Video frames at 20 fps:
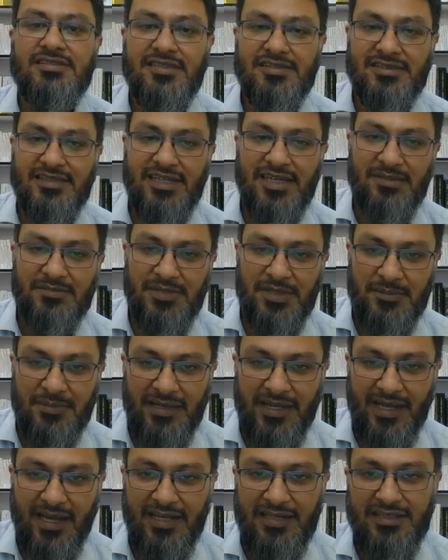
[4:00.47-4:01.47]
जैसे कि हमने
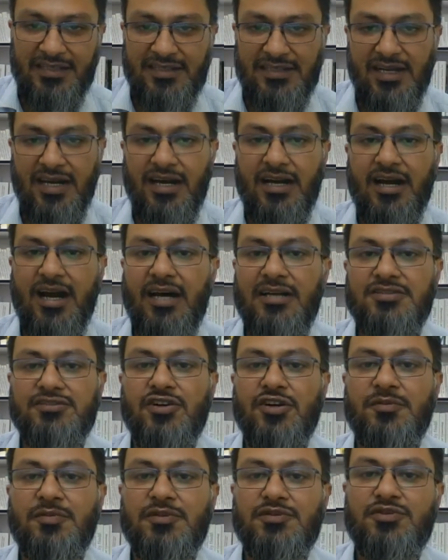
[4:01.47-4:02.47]
बयान किया ख़ास
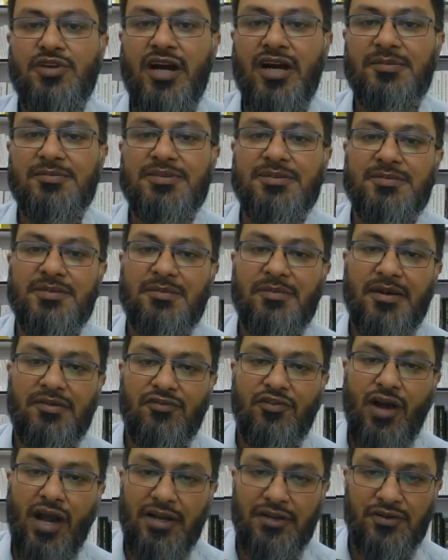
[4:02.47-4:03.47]
तौर पर जो अहम सिम्टम है
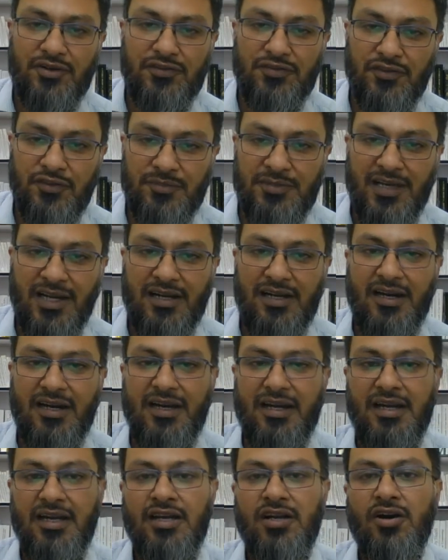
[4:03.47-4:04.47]
वो हाइड्रोफोबिया का है